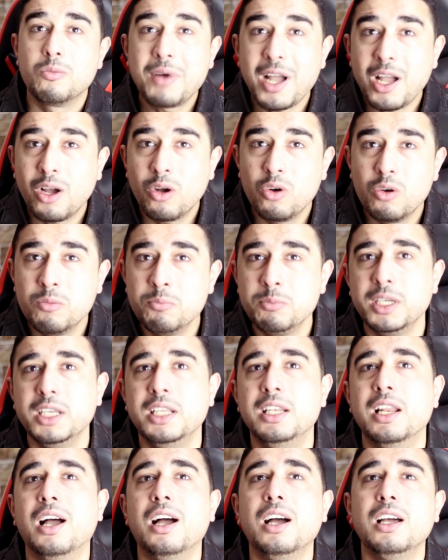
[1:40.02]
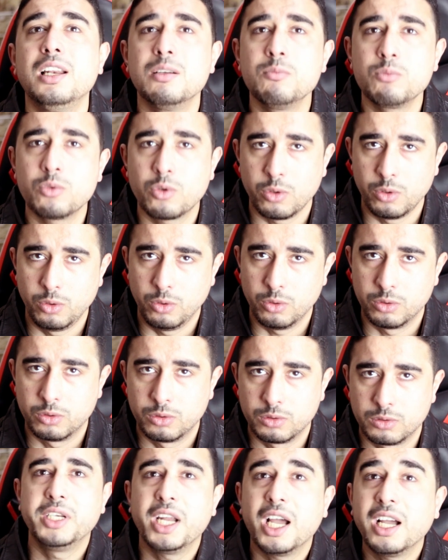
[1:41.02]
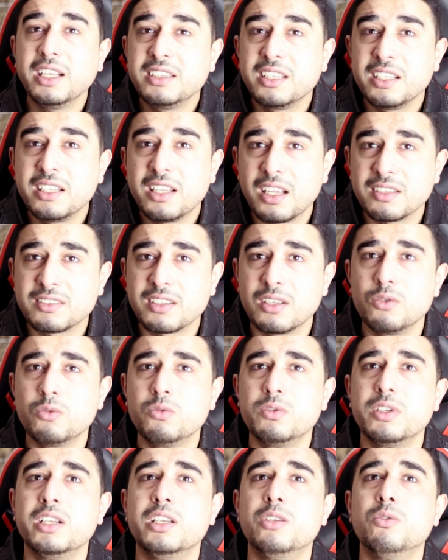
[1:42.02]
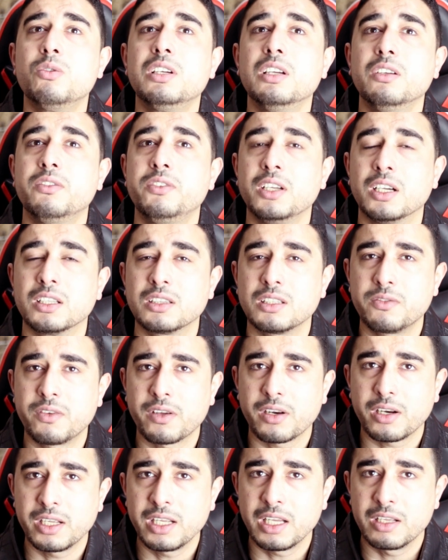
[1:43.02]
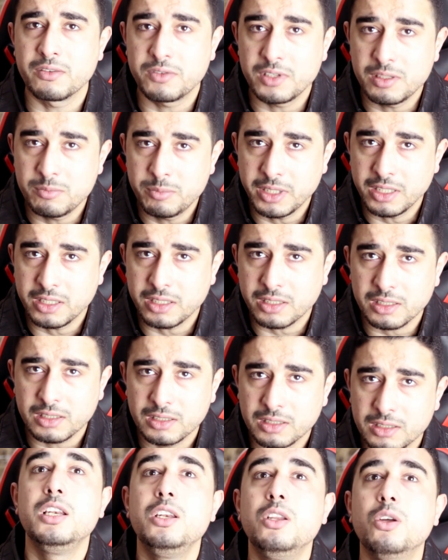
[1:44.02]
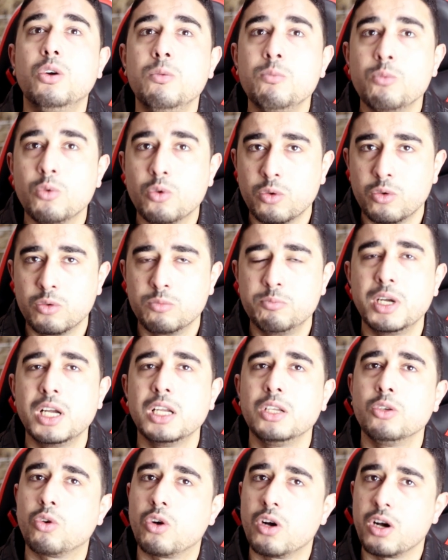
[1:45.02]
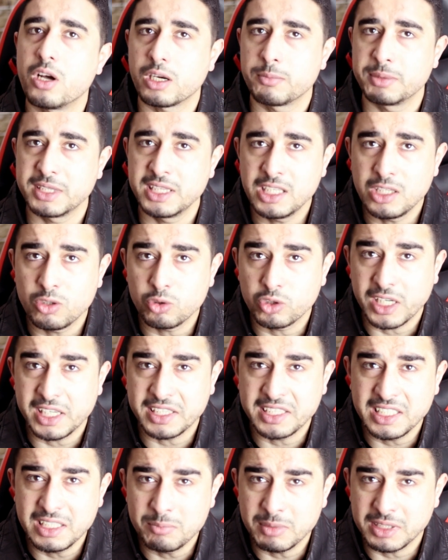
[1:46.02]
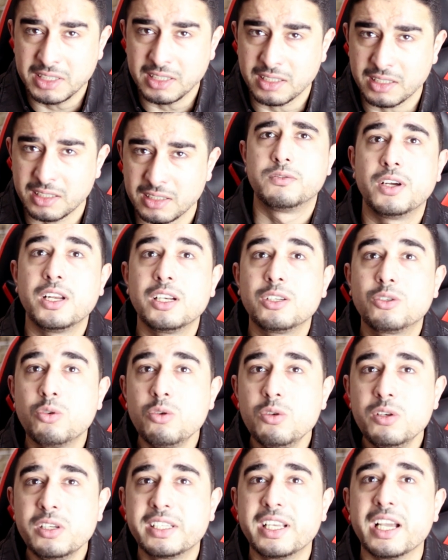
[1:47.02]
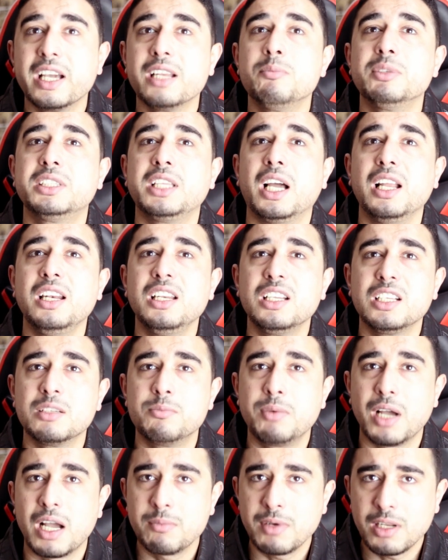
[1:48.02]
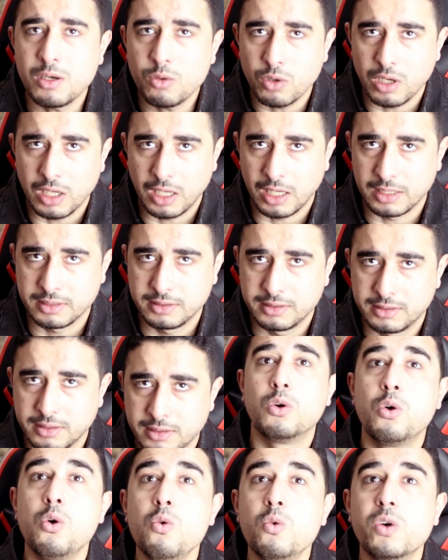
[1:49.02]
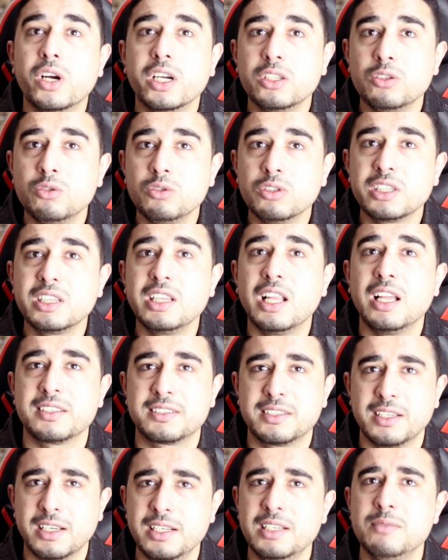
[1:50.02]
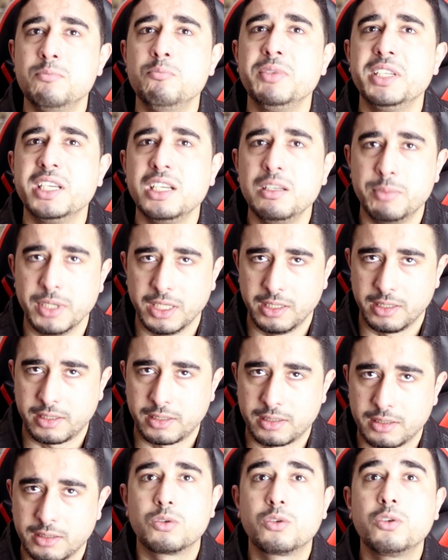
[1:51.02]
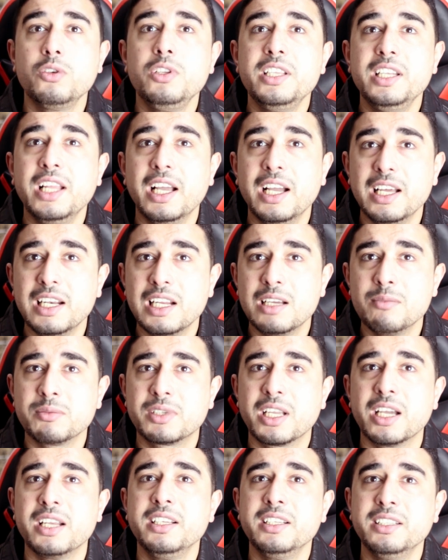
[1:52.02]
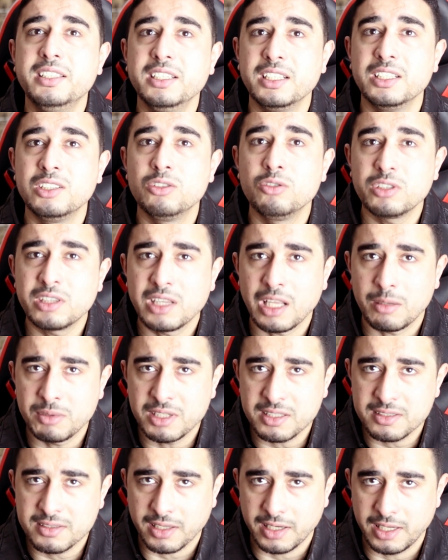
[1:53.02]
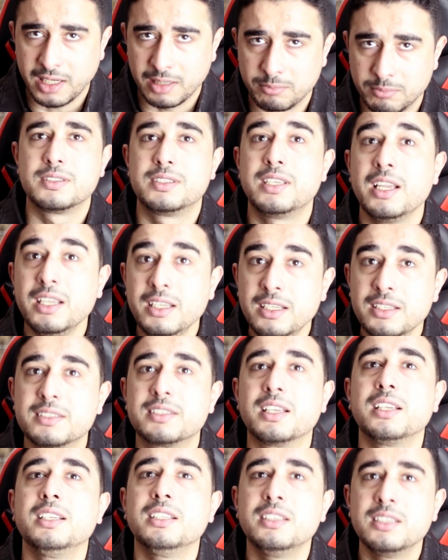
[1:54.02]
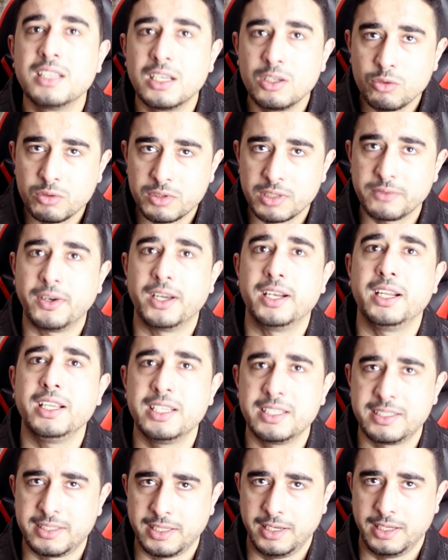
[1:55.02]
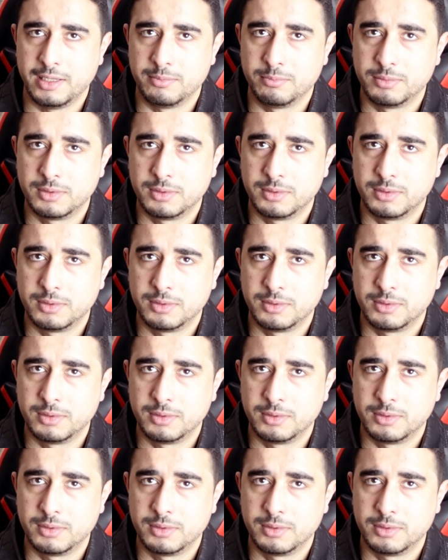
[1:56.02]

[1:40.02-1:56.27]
ومعهم العالم كله من حد اللحظه الاولى اللي وقع فيها الطفل ريان في البئر اللي عمقه ما يقارب 32 متر فالكل كان متعلق بامل واحد وهو انه يطلع سالم من البئر وكل العالم كان يدعي انه يطلع من الظلام زي سيدنا يوسف عليه السلام